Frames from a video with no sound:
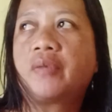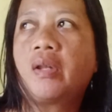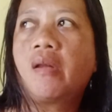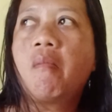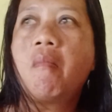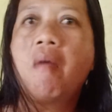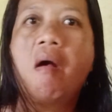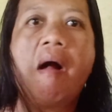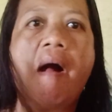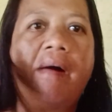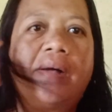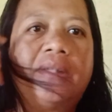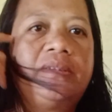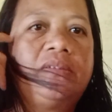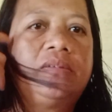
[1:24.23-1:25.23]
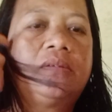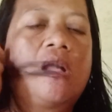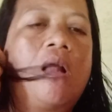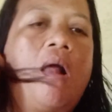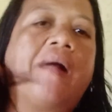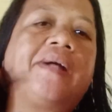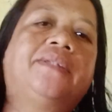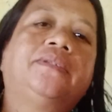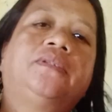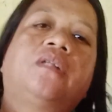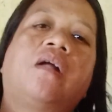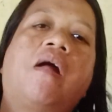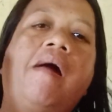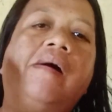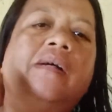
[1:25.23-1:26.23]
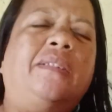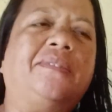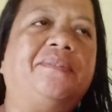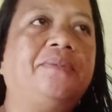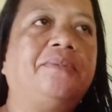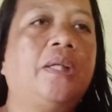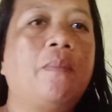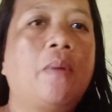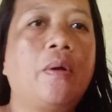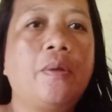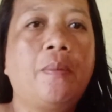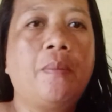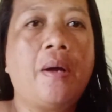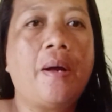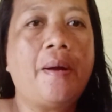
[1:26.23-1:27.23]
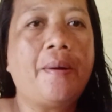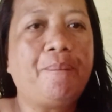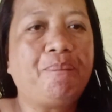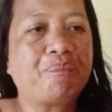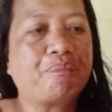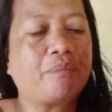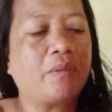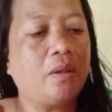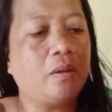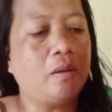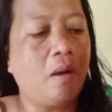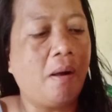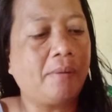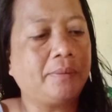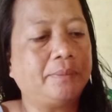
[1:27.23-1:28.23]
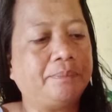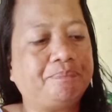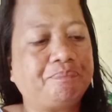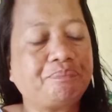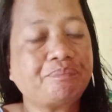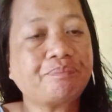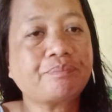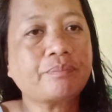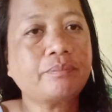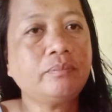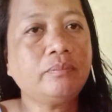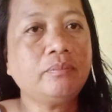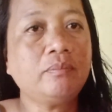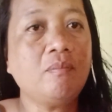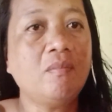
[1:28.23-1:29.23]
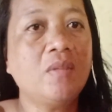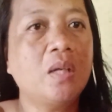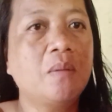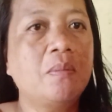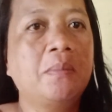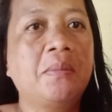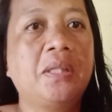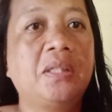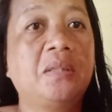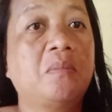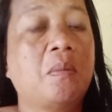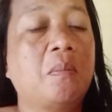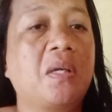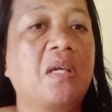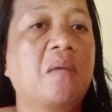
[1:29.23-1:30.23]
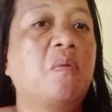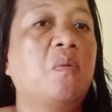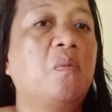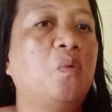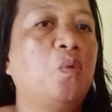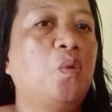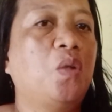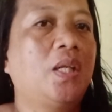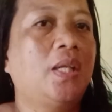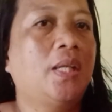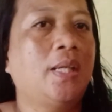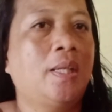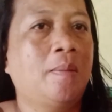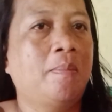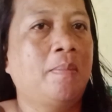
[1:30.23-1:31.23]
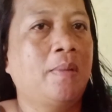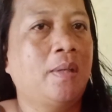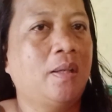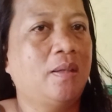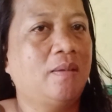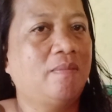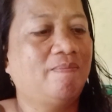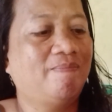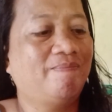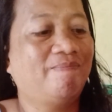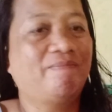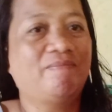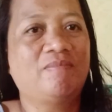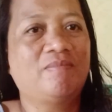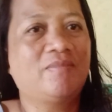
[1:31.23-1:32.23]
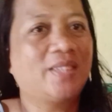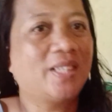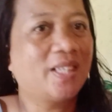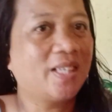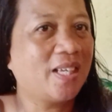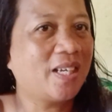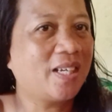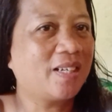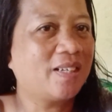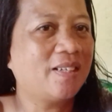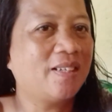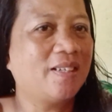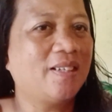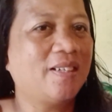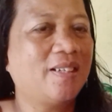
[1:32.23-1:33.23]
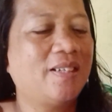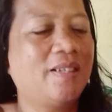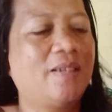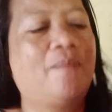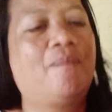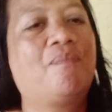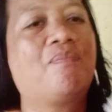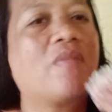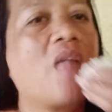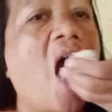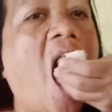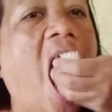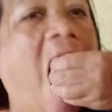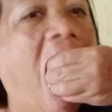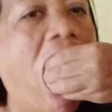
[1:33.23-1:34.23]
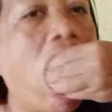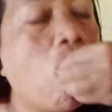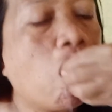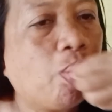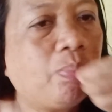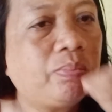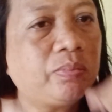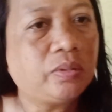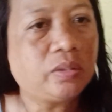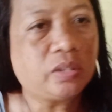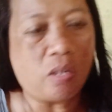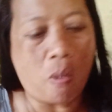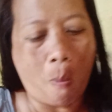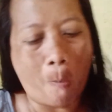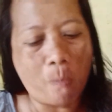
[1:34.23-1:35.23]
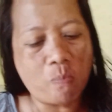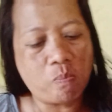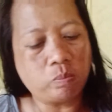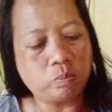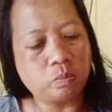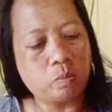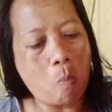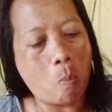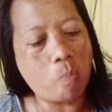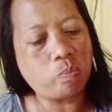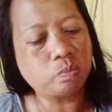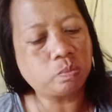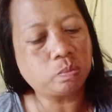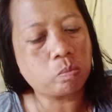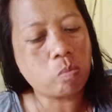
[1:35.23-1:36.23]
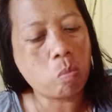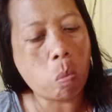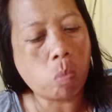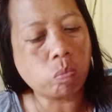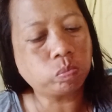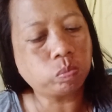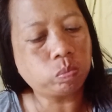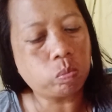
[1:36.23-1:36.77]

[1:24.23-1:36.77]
so yun nga guys kaninang maga maga ako nagising mga uh, 4.30, nagplansya pa ako ng mga uniform nila, itching at saka yung aking